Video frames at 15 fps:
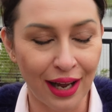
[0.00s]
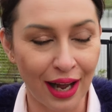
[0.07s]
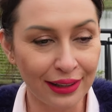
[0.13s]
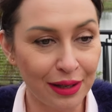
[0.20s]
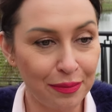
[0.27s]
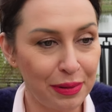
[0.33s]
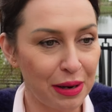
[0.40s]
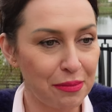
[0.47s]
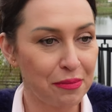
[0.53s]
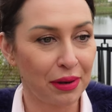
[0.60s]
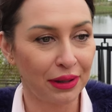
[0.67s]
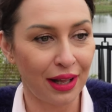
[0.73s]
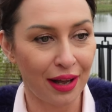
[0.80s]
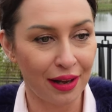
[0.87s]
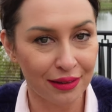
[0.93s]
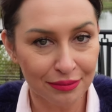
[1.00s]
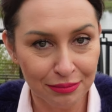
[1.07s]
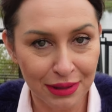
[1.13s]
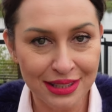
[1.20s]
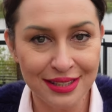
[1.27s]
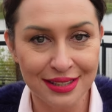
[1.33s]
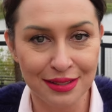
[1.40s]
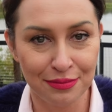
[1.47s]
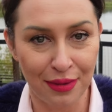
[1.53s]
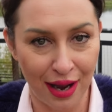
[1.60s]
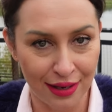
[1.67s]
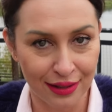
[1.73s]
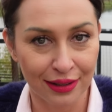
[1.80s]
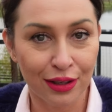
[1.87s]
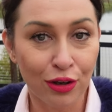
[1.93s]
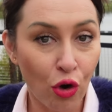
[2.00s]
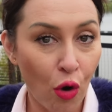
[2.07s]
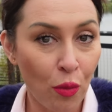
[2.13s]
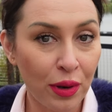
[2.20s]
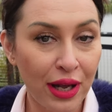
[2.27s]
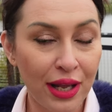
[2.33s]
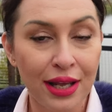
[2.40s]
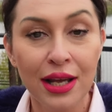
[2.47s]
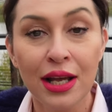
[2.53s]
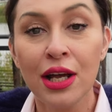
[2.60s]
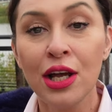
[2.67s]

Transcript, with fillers: Она прям была максимально громкой,